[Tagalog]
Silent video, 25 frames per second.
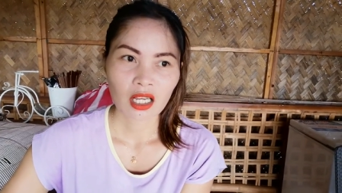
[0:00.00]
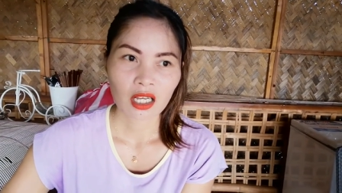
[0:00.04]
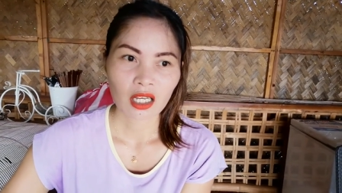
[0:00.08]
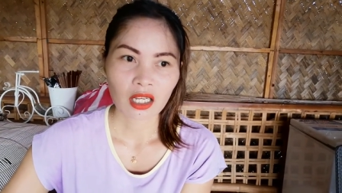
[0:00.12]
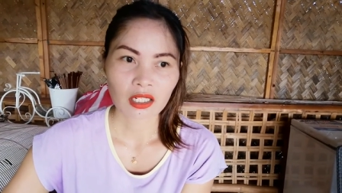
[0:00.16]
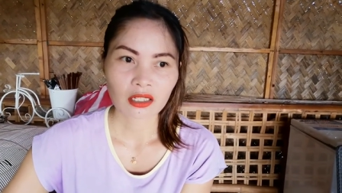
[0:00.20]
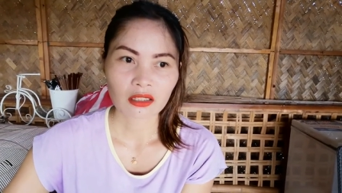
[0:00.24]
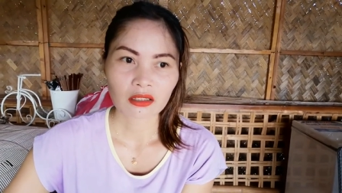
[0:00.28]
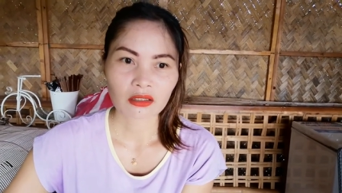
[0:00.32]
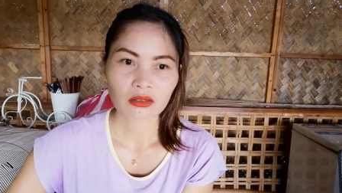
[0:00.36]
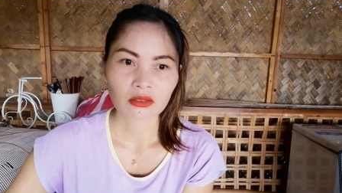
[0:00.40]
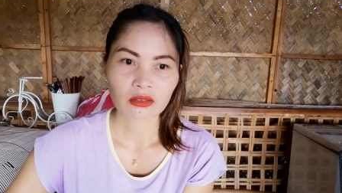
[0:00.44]

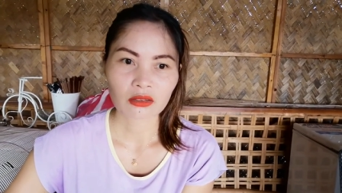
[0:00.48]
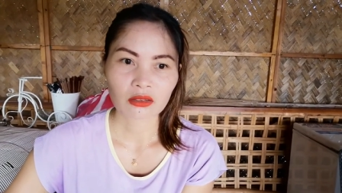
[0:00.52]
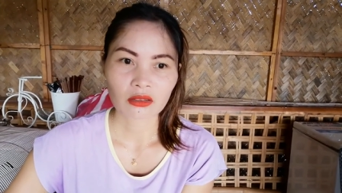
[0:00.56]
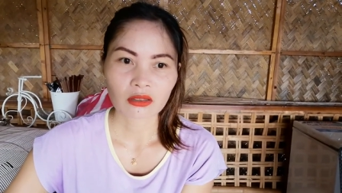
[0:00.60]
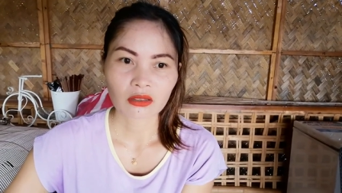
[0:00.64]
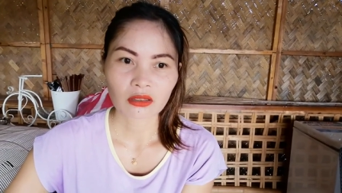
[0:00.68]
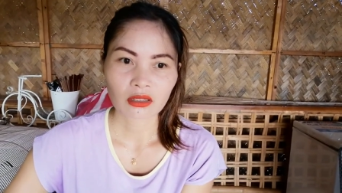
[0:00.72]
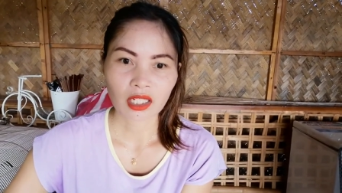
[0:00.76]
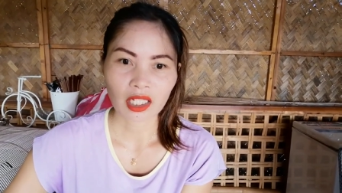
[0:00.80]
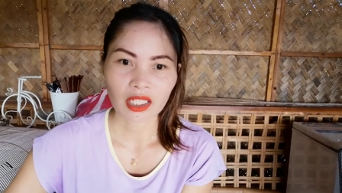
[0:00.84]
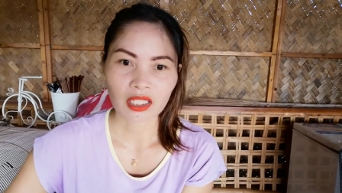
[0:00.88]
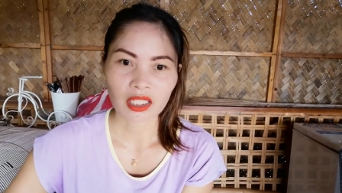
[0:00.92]
ano,
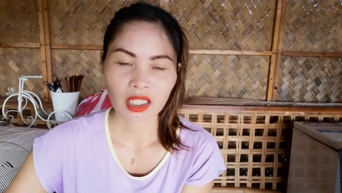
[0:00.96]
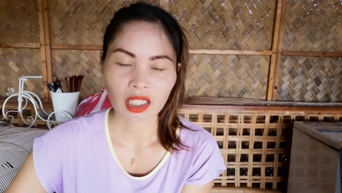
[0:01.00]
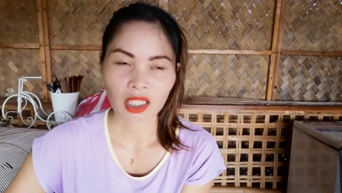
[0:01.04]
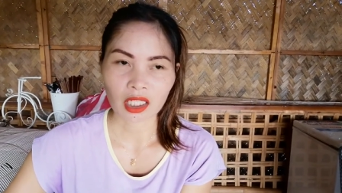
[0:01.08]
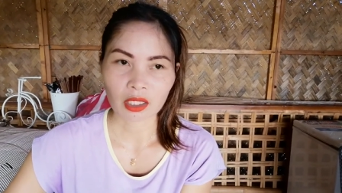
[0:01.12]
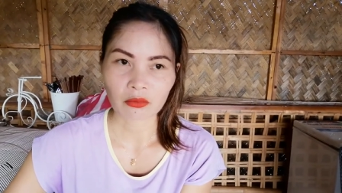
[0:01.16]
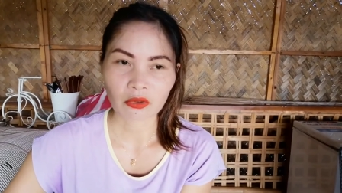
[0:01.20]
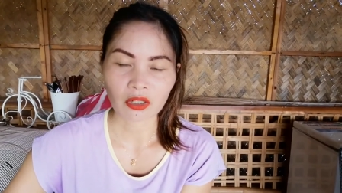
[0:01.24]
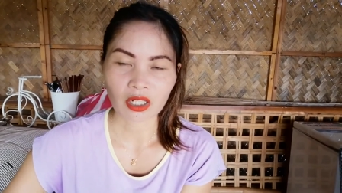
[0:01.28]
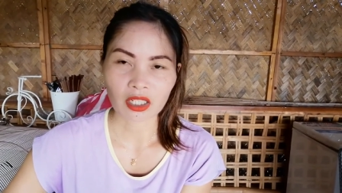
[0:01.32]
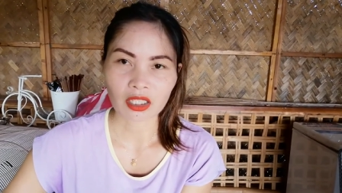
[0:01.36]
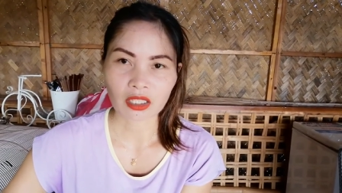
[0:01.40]
kasi
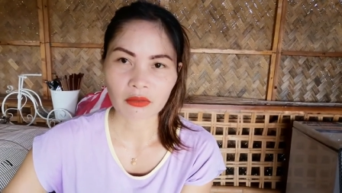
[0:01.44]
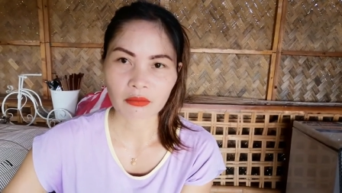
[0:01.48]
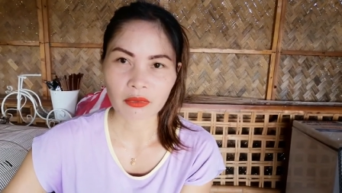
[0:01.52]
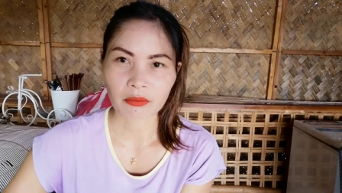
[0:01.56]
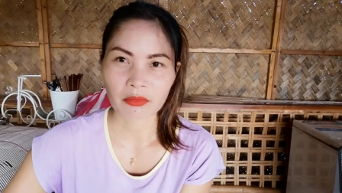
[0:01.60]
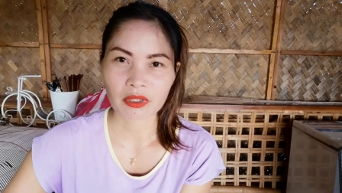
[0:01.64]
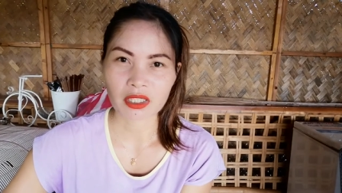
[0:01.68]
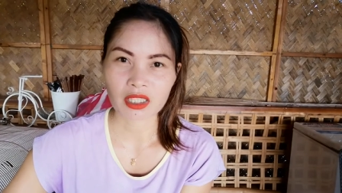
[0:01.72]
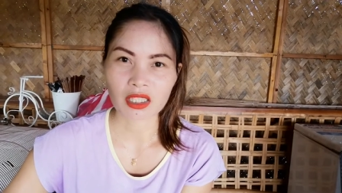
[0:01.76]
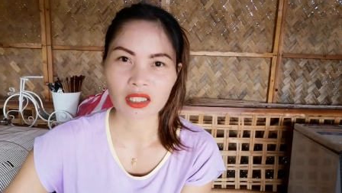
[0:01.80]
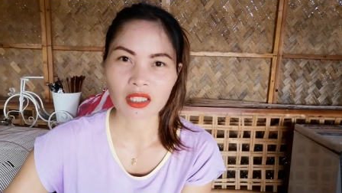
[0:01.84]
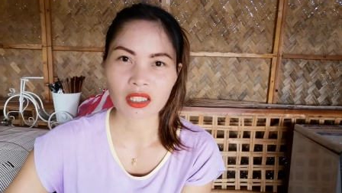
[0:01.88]
kinabukasan may
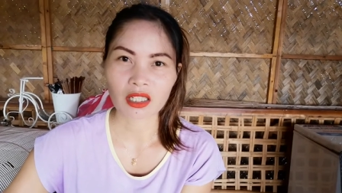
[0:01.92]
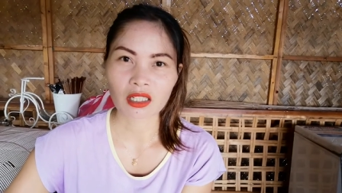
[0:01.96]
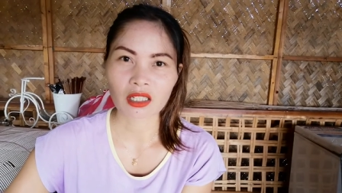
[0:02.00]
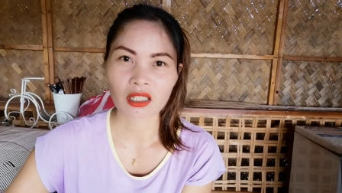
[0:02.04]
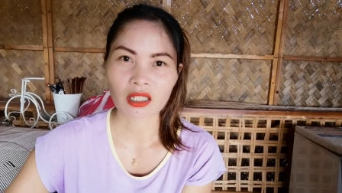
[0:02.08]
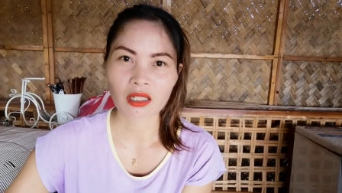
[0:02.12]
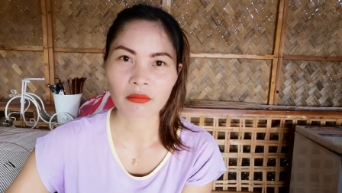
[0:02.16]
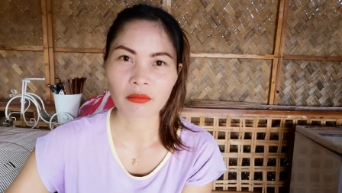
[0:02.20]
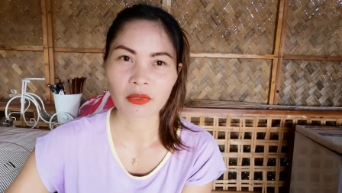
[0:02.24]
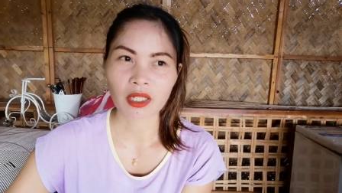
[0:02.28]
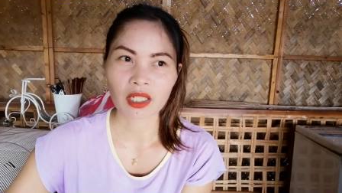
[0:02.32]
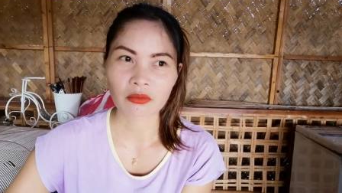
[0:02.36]
bisita na
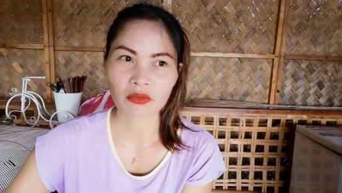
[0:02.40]
naman,